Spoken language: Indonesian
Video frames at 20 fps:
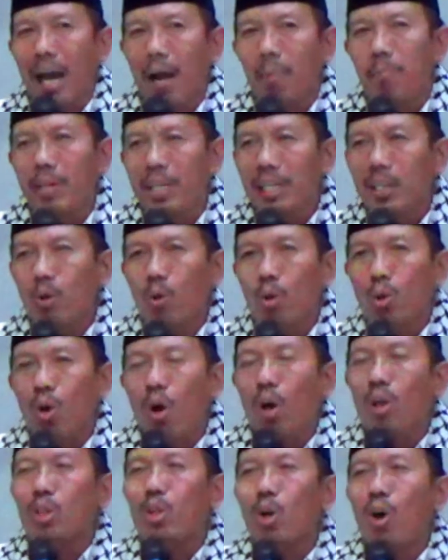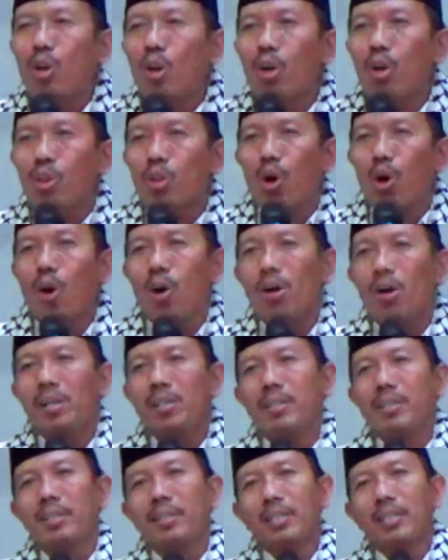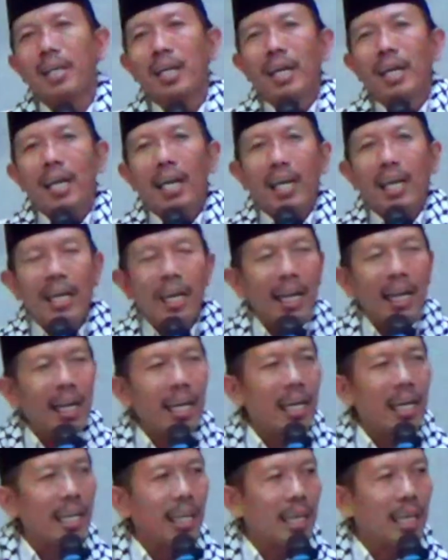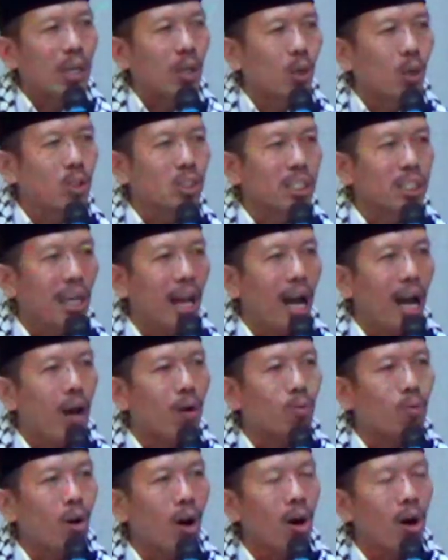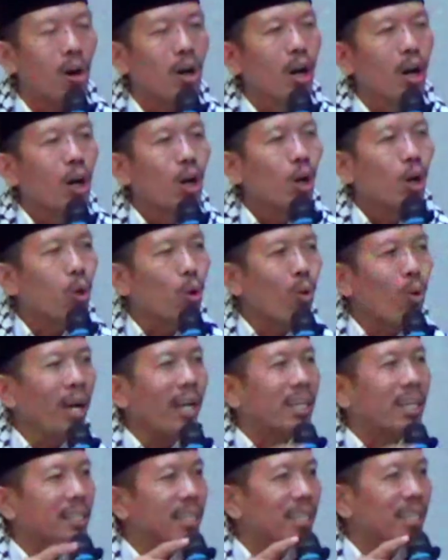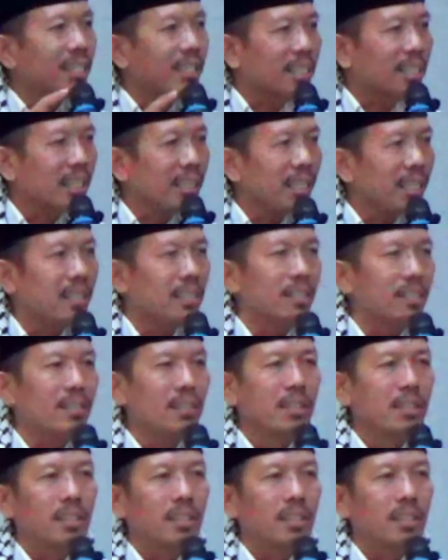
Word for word: jam niku rata-rata elingi Gusti Allah luwih titik